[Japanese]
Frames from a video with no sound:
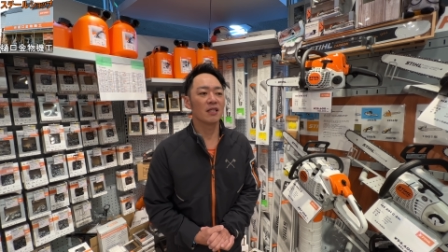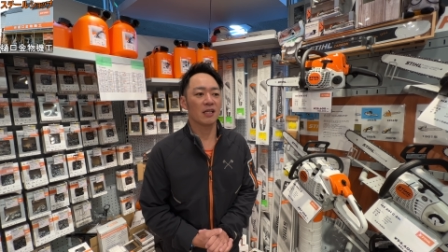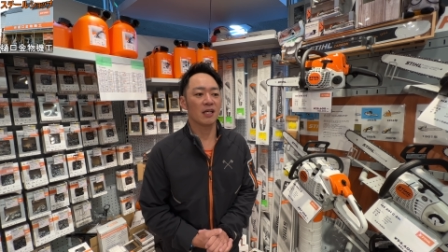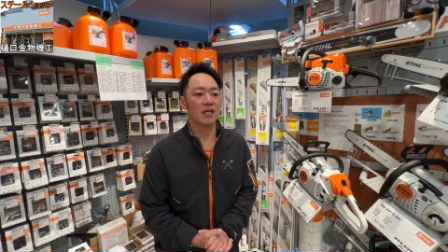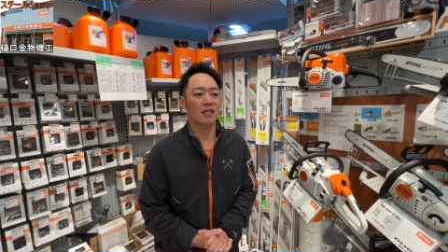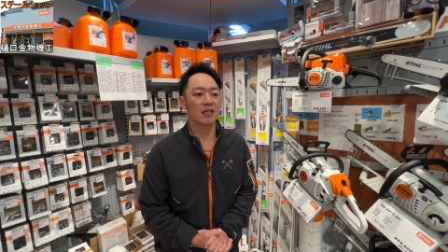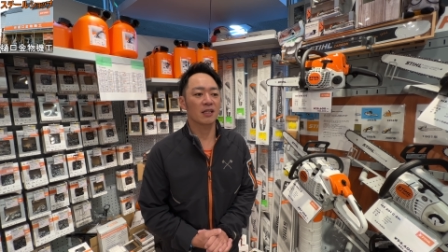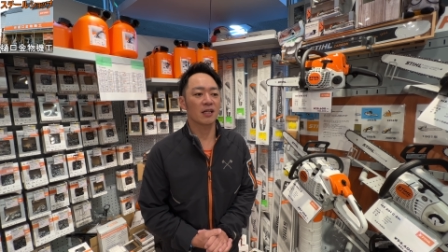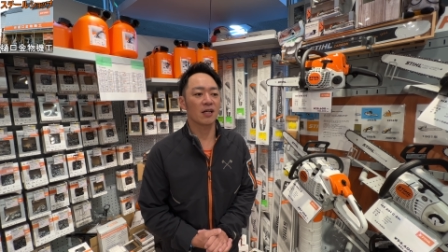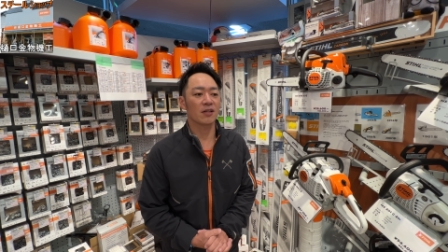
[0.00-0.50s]

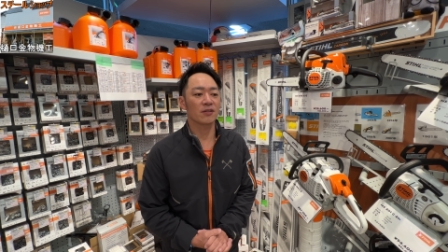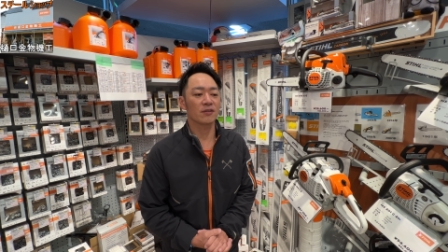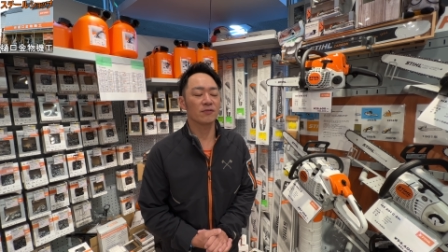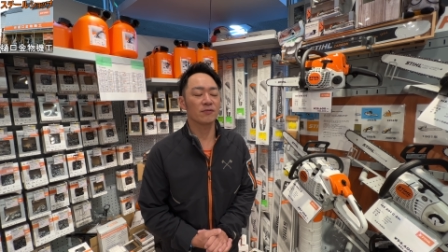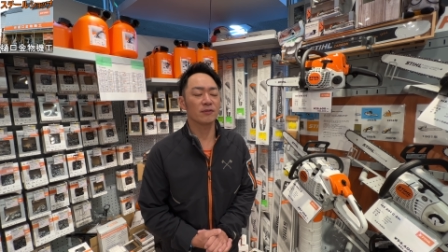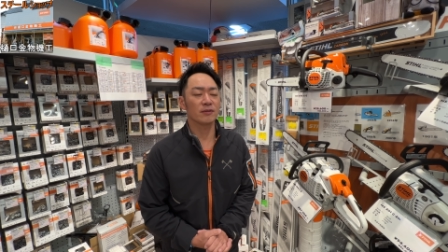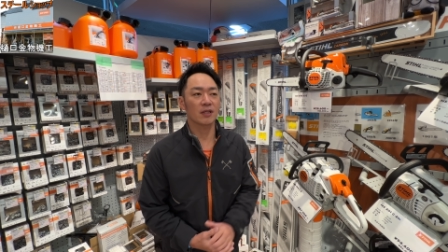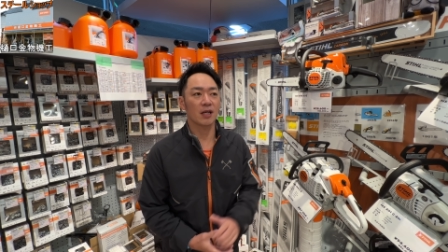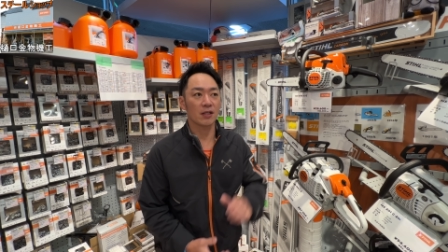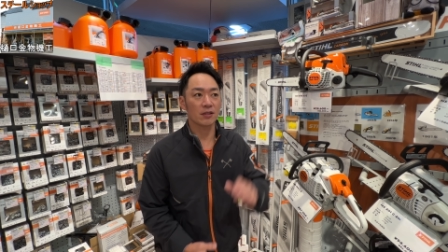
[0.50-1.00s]
えー、軽
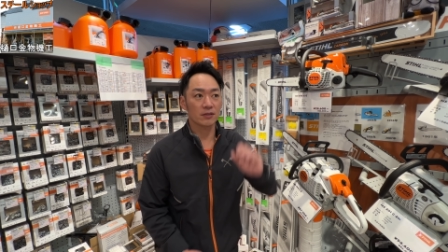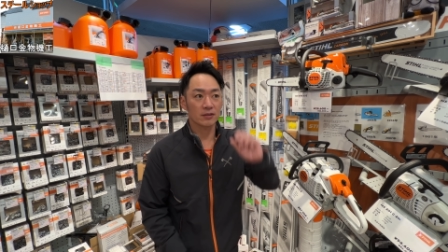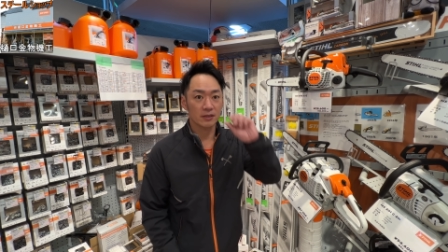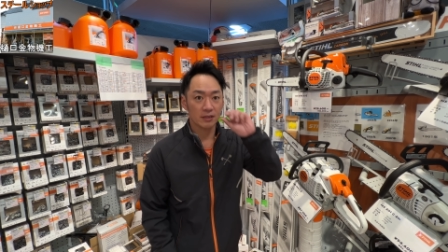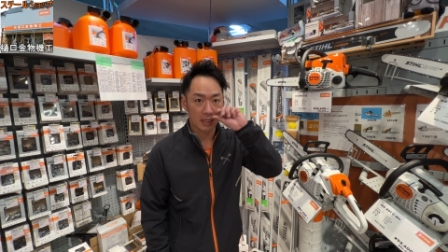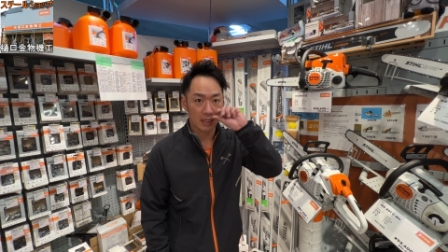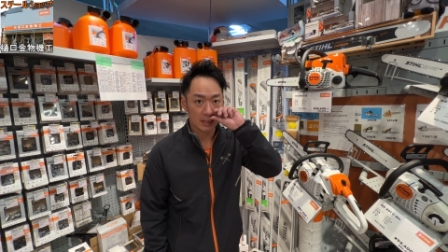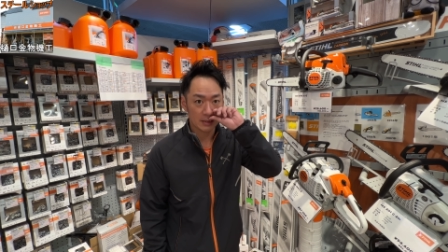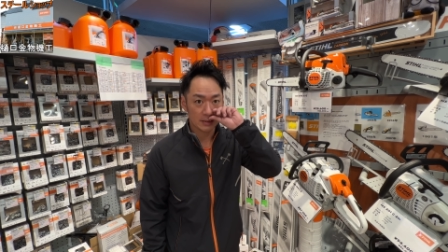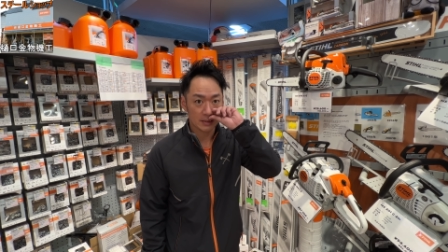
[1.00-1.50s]
い軽く
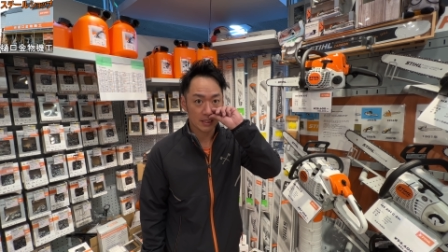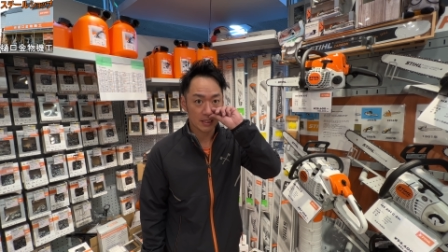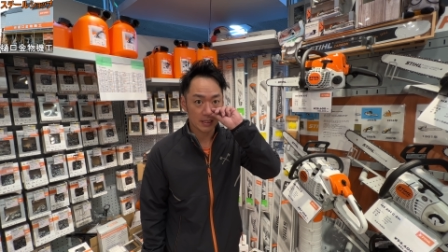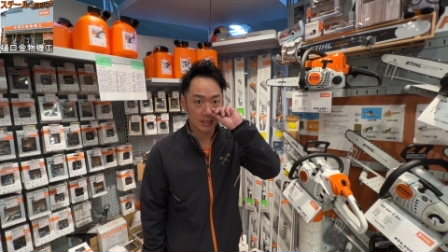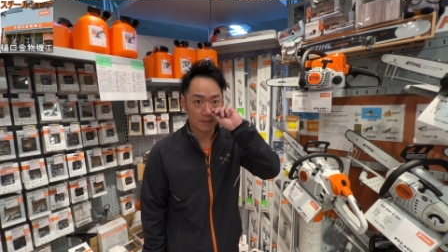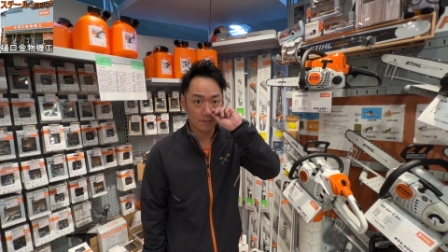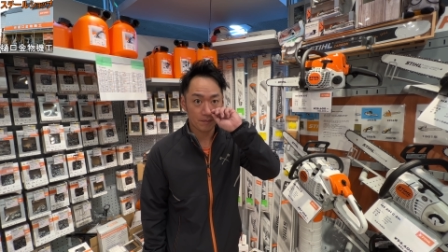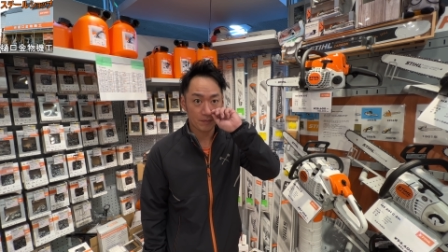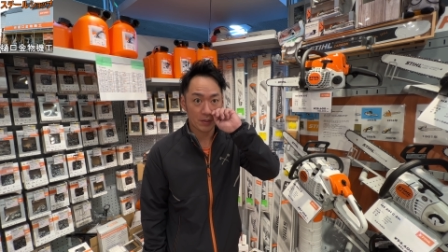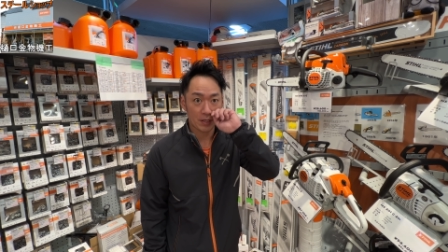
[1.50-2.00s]
てさらに、